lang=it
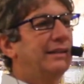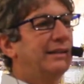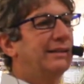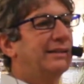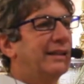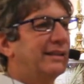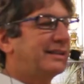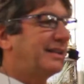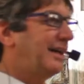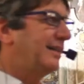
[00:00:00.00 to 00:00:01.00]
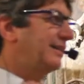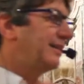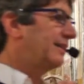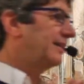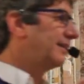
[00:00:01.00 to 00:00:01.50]

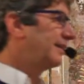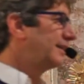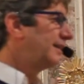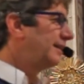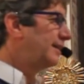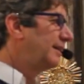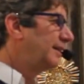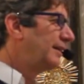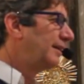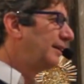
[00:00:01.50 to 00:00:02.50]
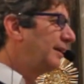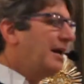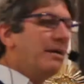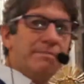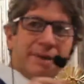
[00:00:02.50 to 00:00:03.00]
interessante
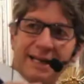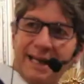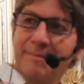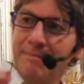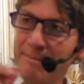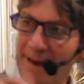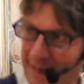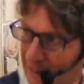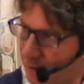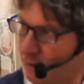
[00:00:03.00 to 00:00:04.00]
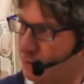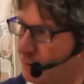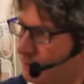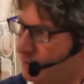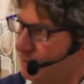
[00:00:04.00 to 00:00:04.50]
perché
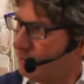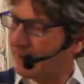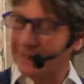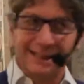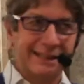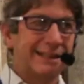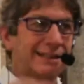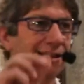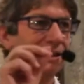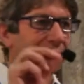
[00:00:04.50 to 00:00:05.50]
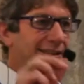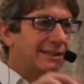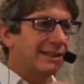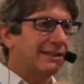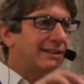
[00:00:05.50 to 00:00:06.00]
Marco prende le
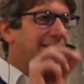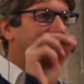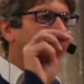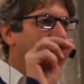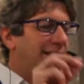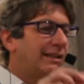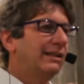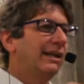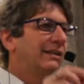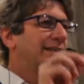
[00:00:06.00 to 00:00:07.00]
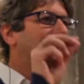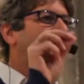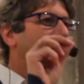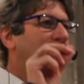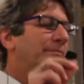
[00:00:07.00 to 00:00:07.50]
stesse
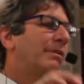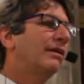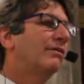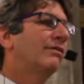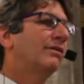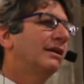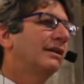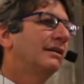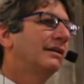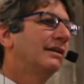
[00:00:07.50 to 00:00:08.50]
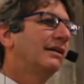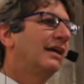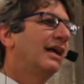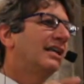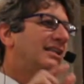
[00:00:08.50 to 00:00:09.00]
identiche parole
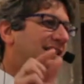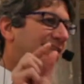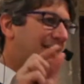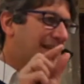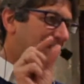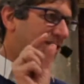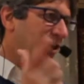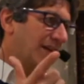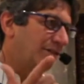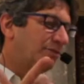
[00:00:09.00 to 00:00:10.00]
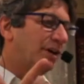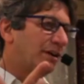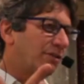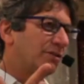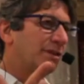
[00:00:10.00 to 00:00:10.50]
e ci sta dicendo una
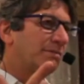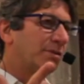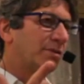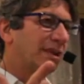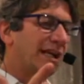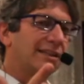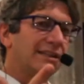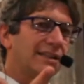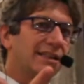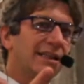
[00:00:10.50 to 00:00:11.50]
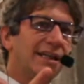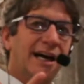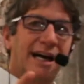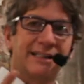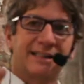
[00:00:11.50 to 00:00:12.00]
cosa importante
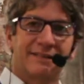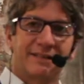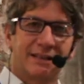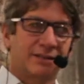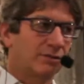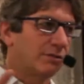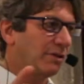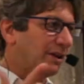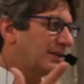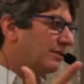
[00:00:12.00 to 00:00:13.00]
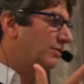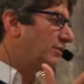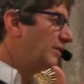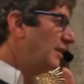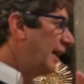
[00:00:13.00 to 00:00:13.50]
attraverso
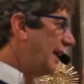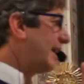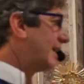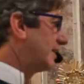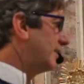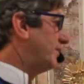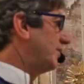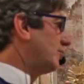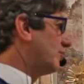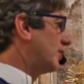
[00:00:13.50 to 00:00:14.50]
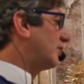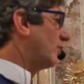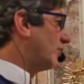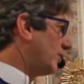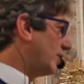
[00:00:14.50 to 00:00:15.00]
questo artificio
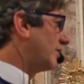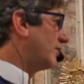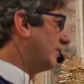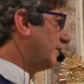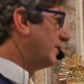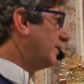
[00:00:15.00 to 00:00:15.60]
retorico.